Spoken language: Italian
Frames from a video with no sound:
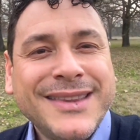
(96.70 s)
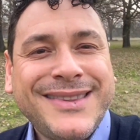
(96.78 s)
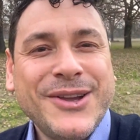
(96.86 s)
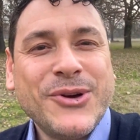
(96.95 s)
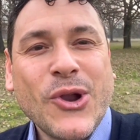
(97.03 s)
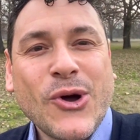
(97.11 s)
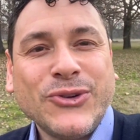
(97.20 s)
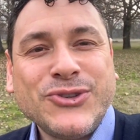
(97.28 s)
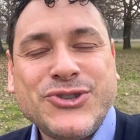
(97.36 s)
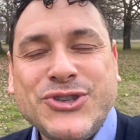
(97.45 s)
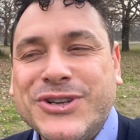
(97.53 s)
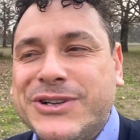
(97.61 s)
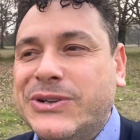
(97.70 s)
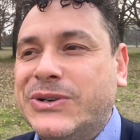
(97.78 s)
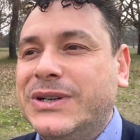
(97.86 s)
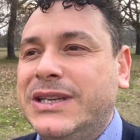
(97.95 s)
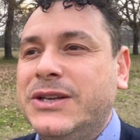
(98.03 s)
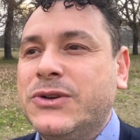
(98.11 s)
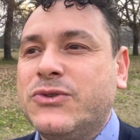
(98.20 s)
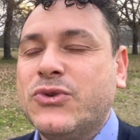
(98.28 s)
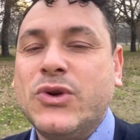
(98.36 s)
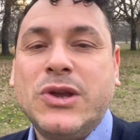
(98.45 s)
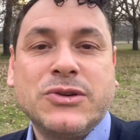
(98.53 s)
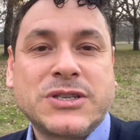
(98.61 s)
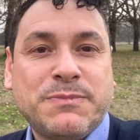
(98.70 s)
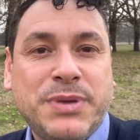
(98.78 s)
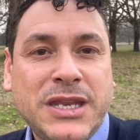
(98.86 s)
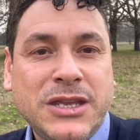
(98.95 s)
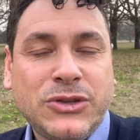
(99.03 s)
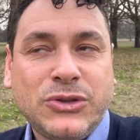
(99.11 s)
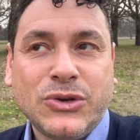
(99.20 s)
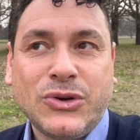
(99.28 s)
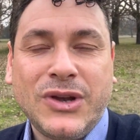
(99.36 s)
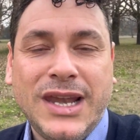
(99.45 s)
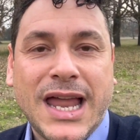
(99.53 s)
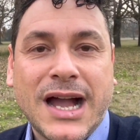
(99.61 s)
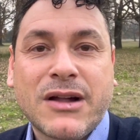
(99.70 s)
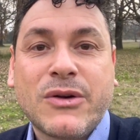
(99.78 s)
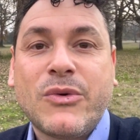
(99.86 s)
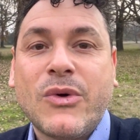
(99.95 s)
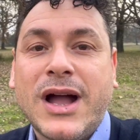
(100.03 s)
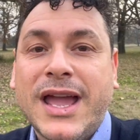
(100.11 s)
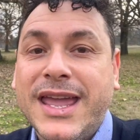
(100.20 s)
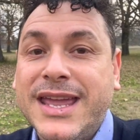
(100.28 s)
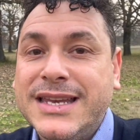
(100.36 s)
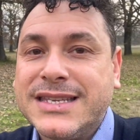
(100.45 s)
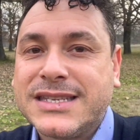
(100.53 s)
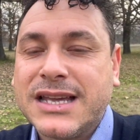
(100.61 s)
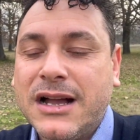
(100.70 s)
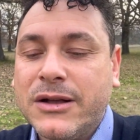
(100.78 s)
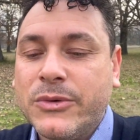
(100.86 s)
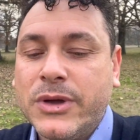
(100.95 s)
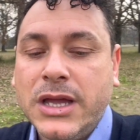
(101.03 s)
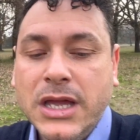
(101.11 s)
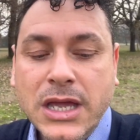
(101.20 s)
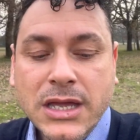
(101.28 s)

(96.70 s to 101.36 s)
teologico in cui lo spirito, l'acqua e il sangue